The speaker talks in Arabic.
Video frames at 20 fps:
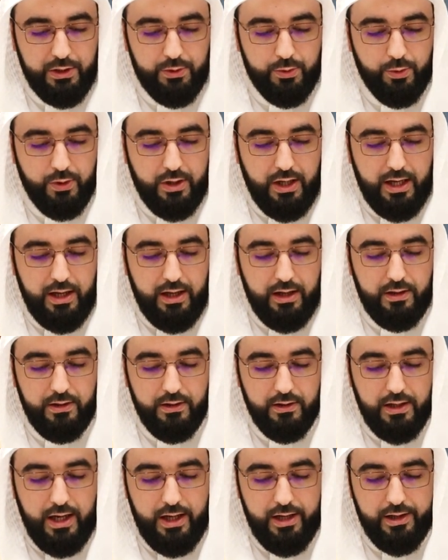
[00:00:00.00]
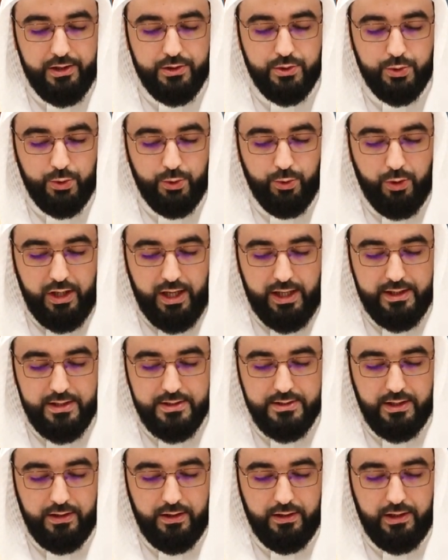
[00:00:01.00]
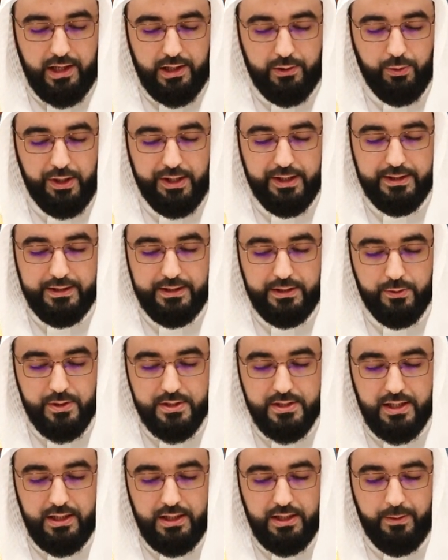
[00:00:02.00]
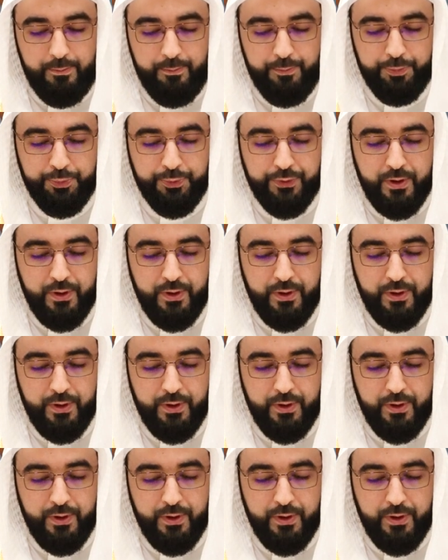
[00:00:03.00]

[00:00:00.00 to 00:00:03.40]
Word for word: عنه قال قال رسول الله صلى الله عليه وسلم